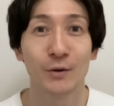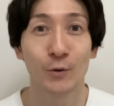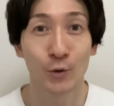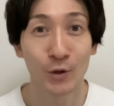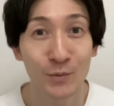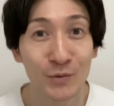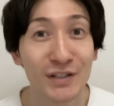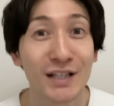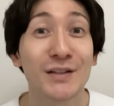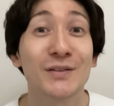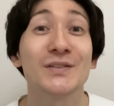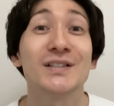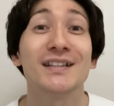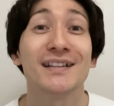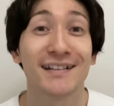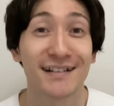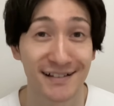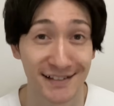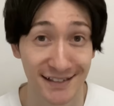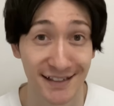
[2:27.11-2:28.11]
俺も楽し
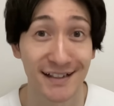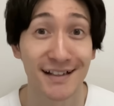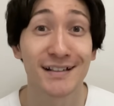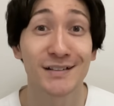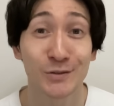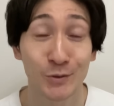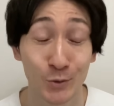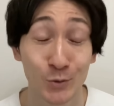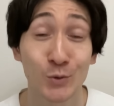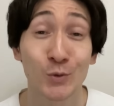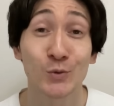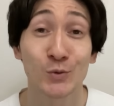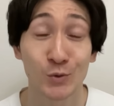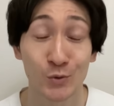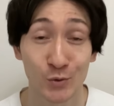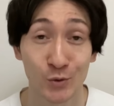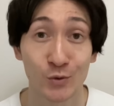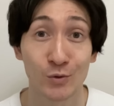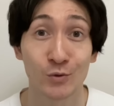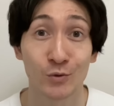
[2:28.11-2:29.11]
いからさ。そうそう
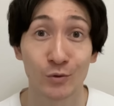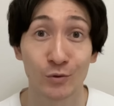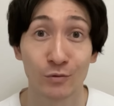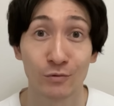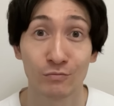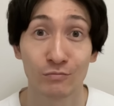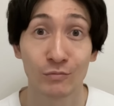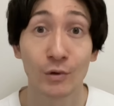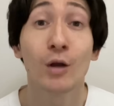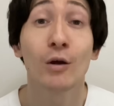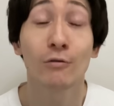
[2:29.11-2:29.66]
そうそうそう。